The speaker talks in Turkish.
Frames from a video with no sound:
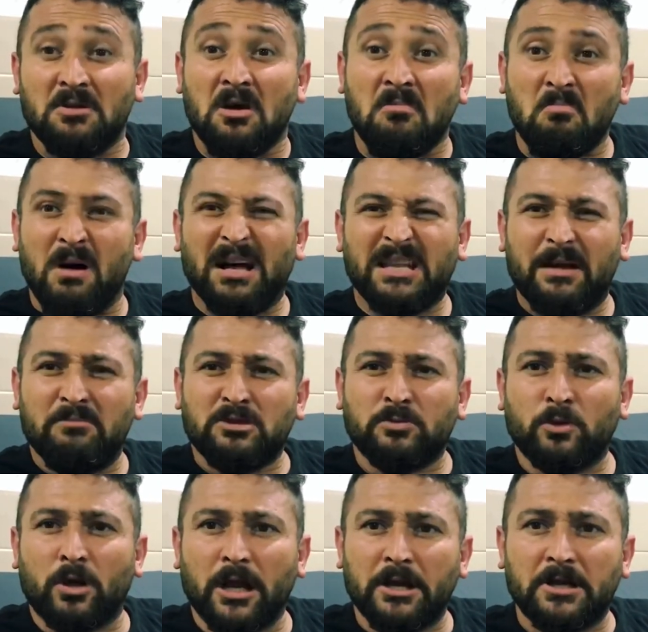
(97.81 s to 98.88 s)
Madem biz bu
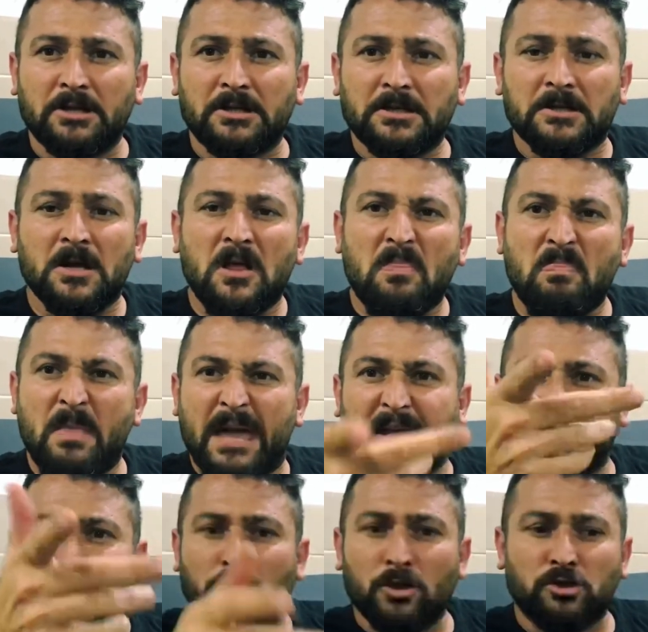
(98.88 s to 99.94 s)
yola girdik ne
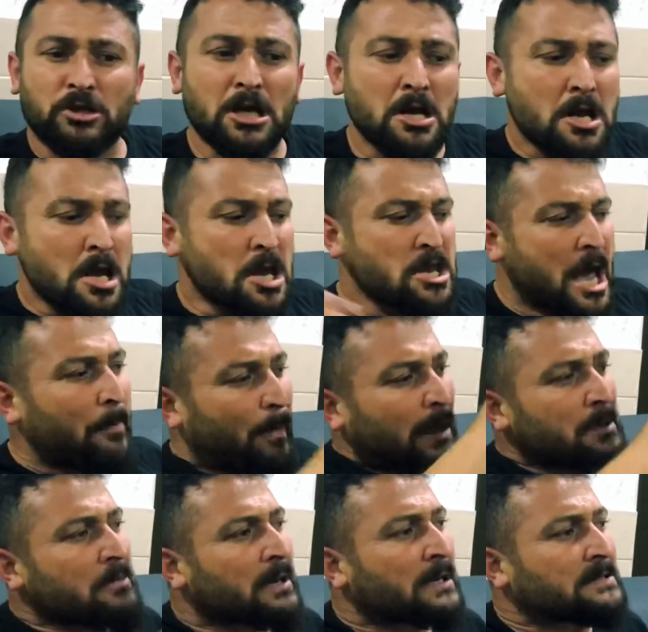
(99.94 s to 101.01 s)
gerekiyorsa
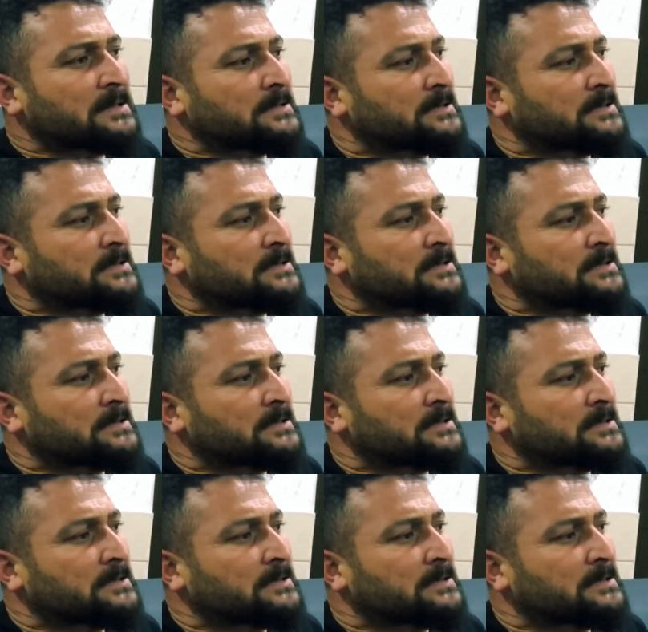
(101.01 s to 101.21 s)
yapalım anasını